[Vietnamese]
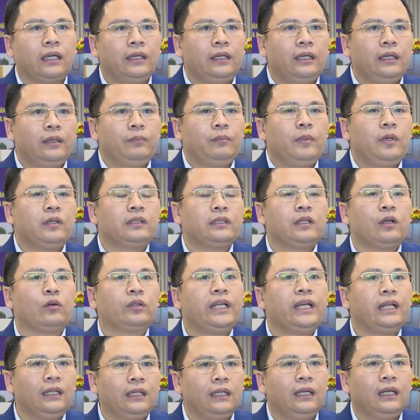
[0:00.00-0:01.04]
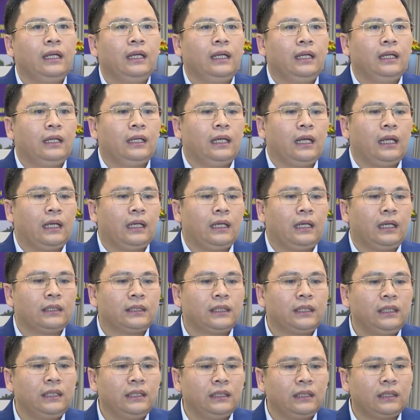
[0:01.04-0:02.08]
cái bước đầu tiên là là
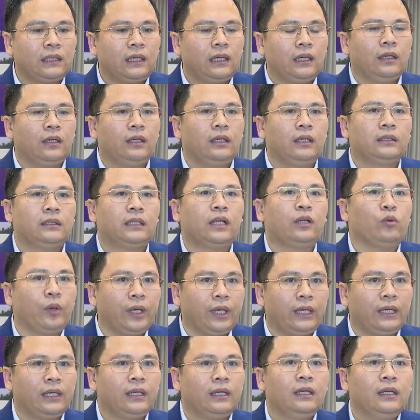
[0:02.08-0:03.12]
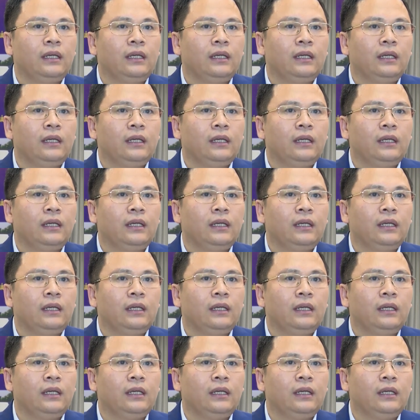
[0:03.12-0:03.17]
xin à, thành ủy